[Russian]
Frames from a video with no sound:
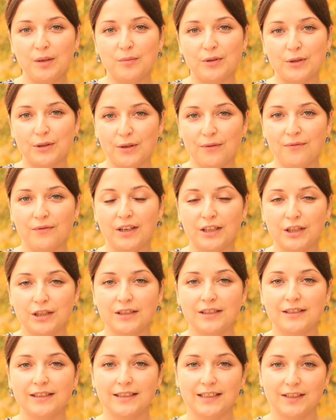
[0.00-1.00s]
Мы ждем
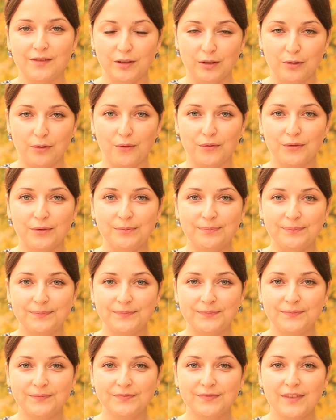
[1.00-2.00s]
ваших звонков. А
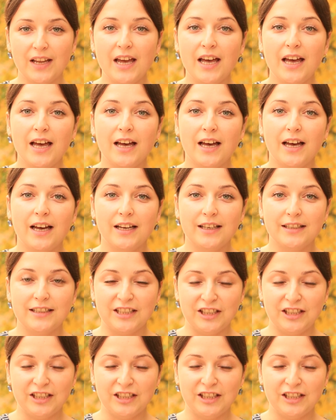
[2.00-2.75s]
скидки будут, Надежда?